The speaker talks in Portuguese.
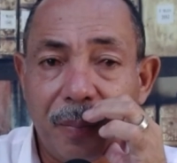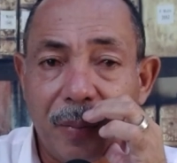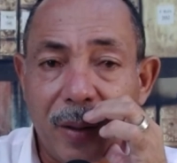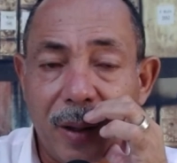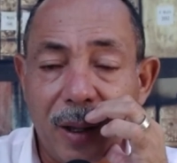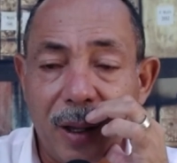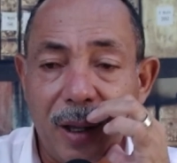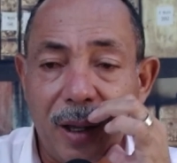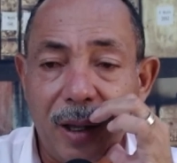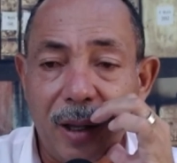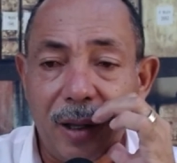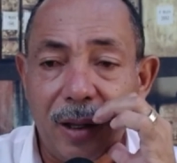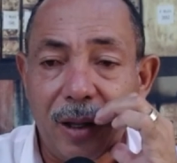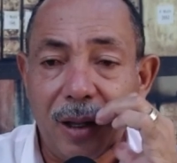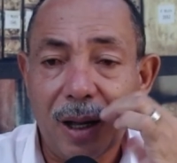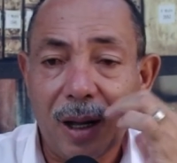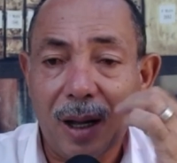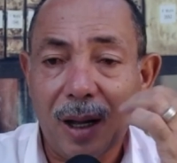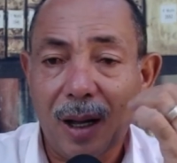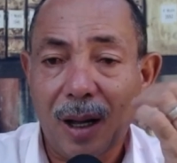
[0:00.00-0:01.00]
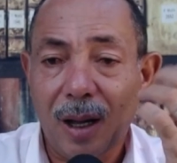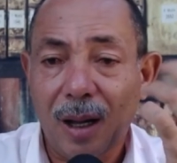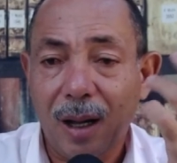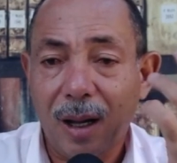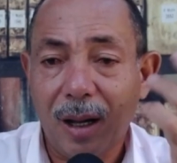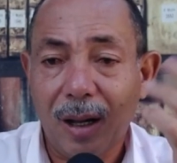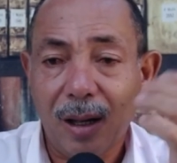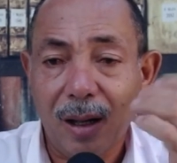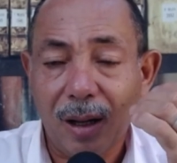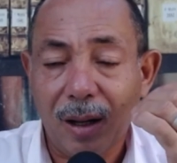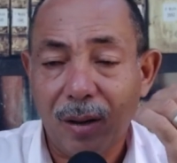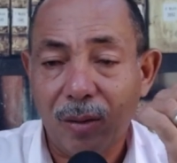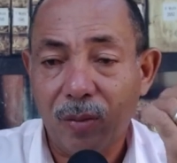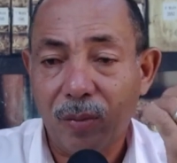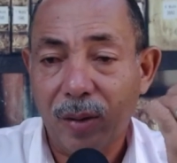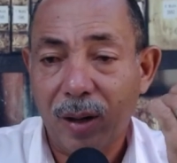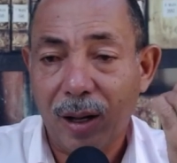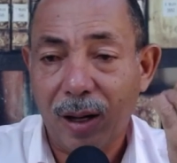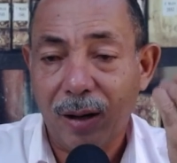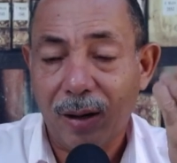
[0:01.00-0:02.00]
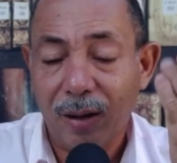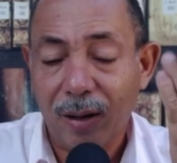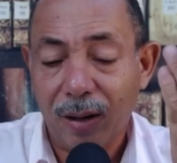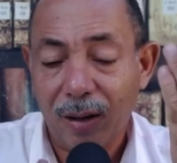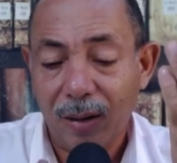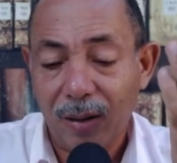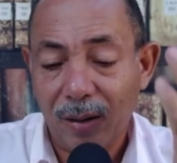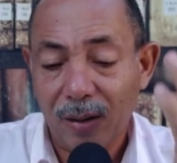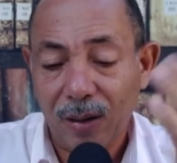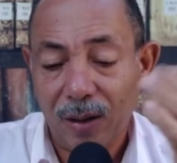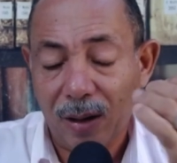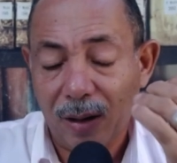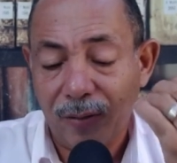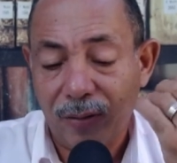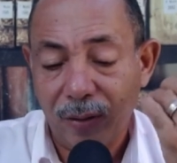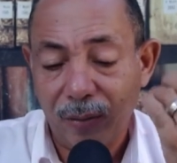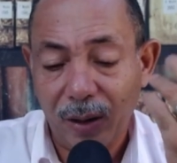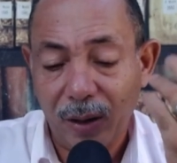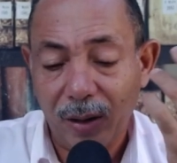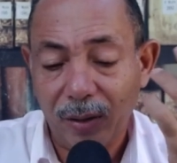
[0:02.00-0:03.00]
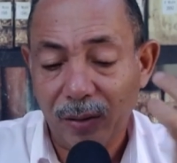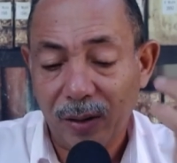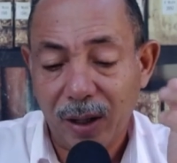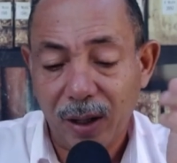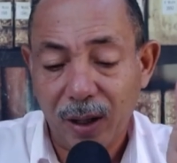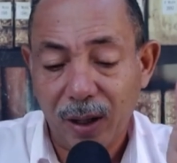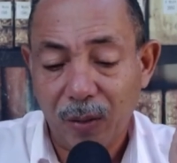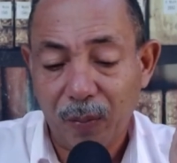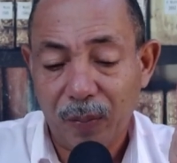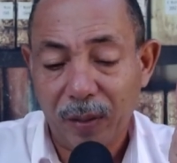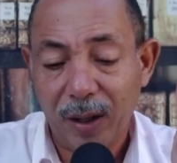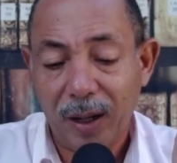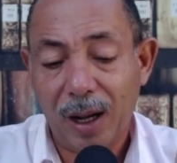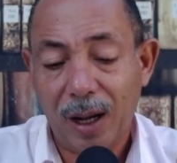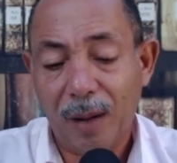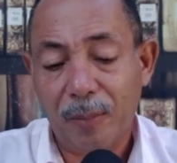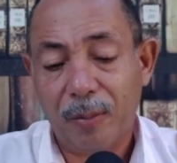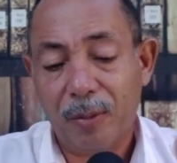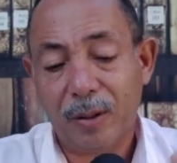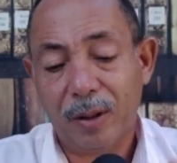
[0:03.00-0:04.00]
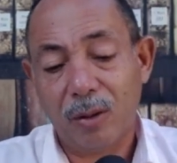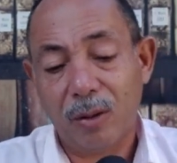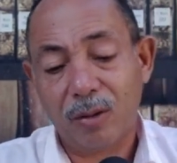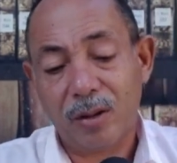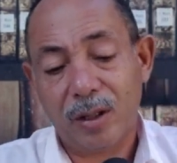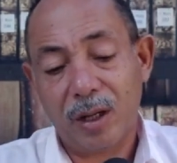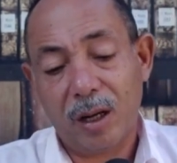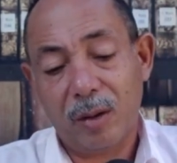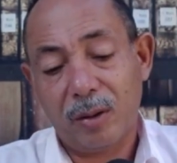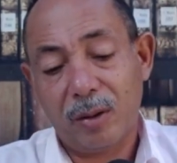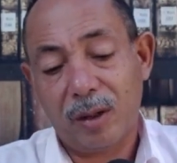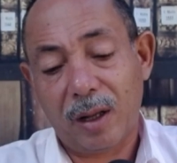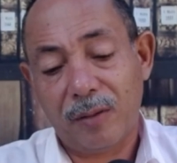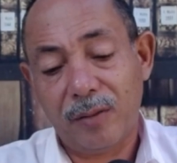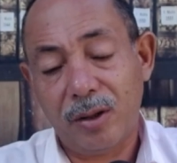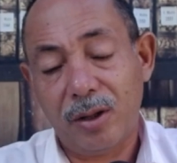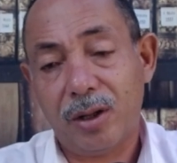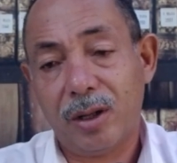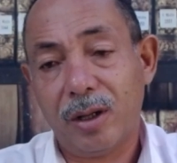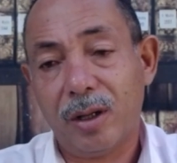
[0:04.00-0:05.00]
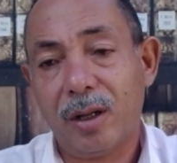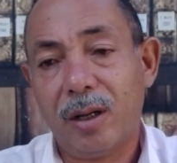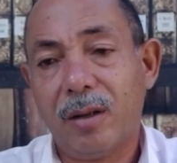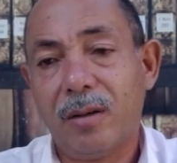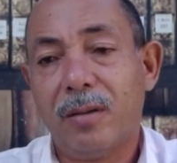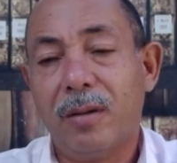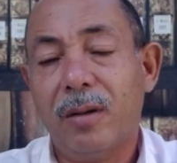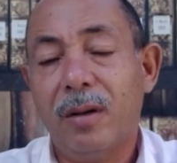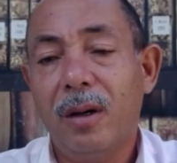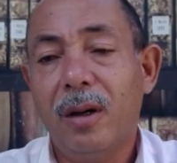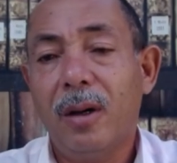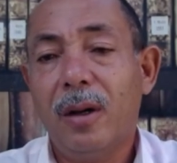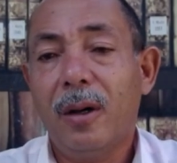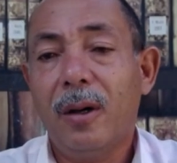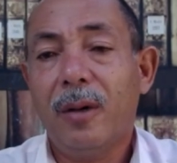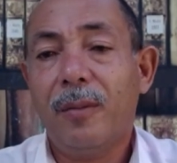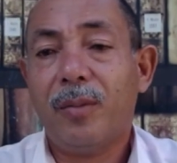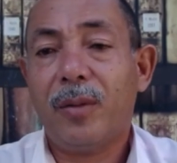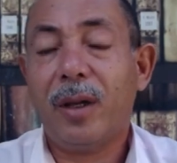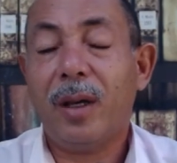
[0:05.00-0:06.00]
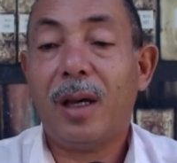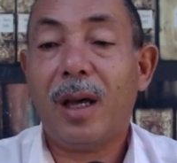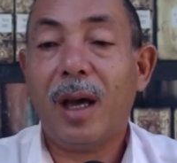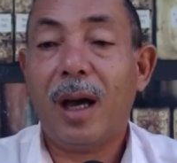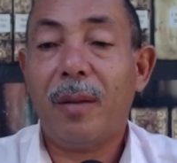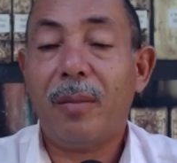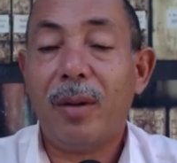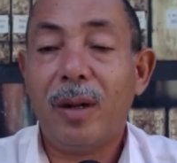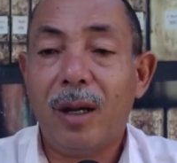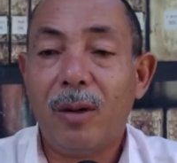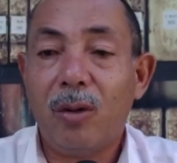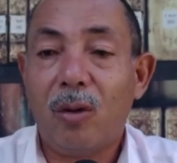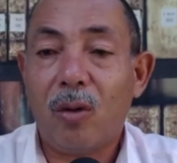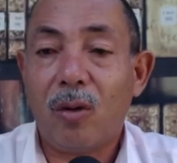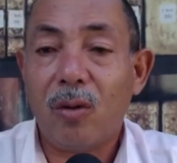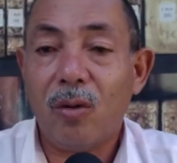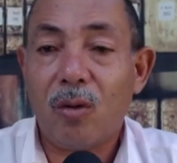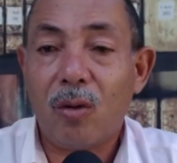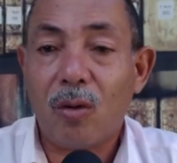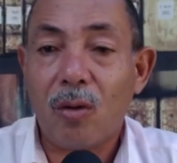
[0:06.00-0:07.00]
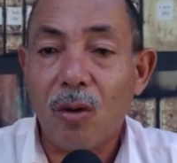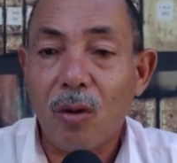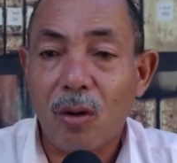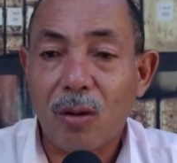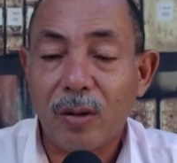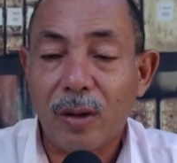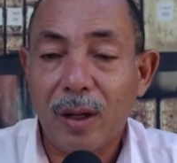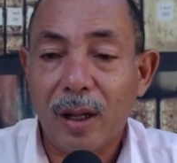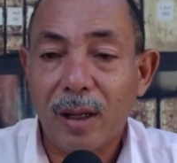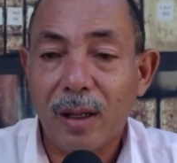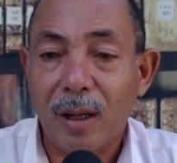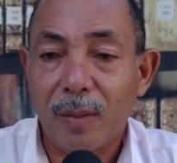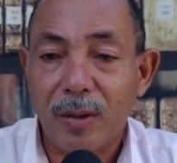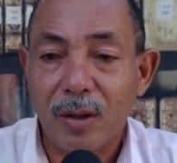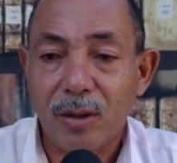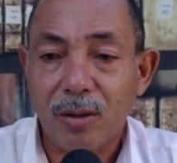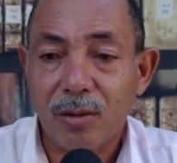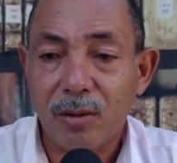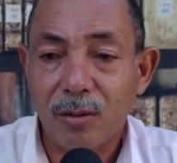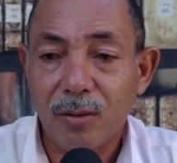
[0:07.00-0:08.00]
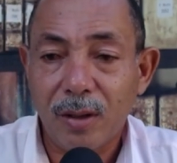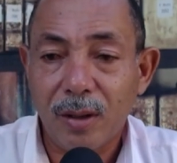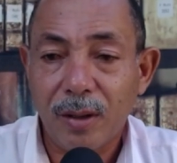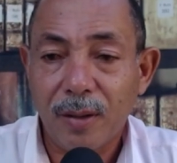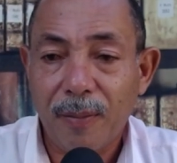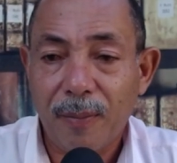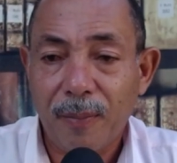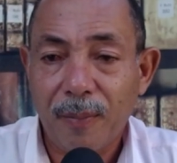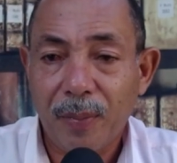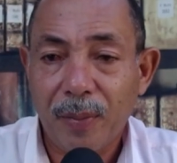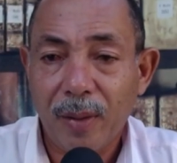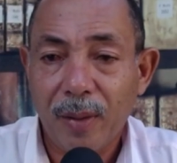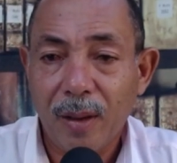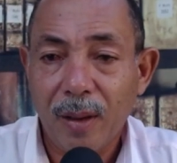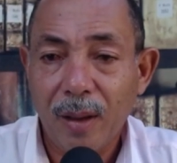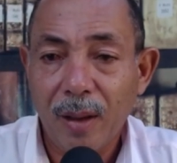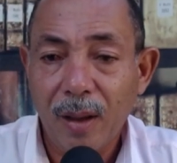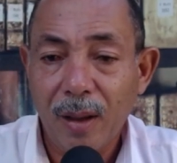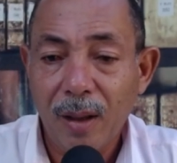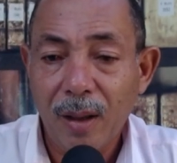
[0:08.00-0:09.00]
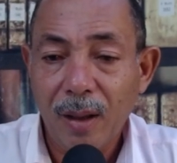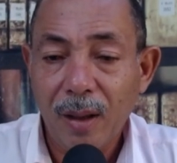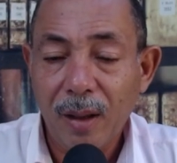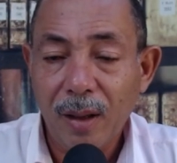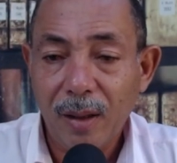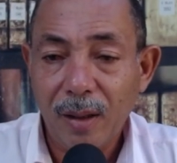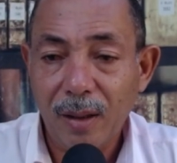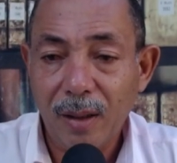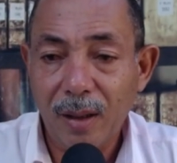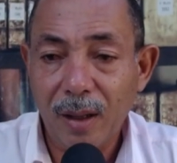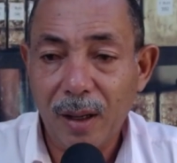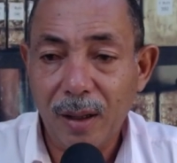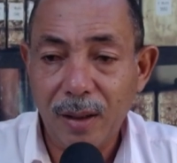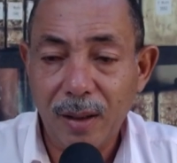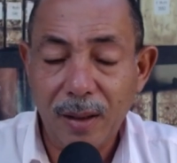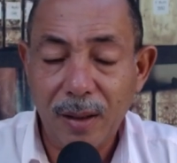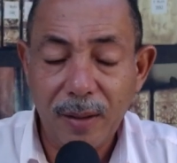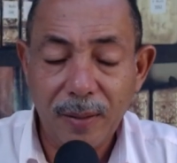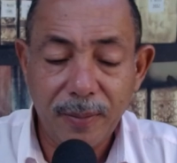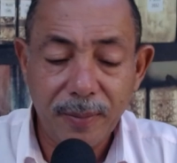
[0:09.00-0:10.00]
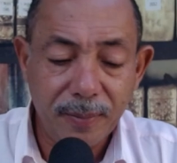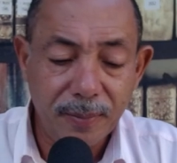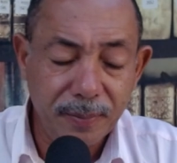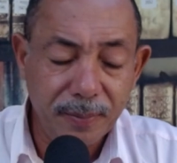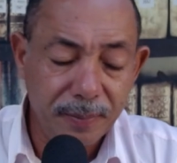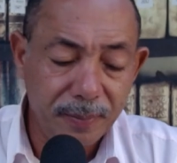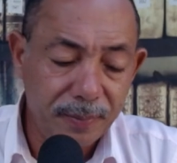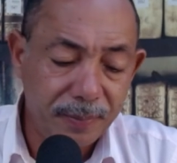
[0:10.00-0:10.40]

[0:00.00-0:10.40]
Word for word: né? E a, a, a, a família não queria operar porque o cérebro estava inchando, tinha que abrir o, o coco, né, da pessoa. E aí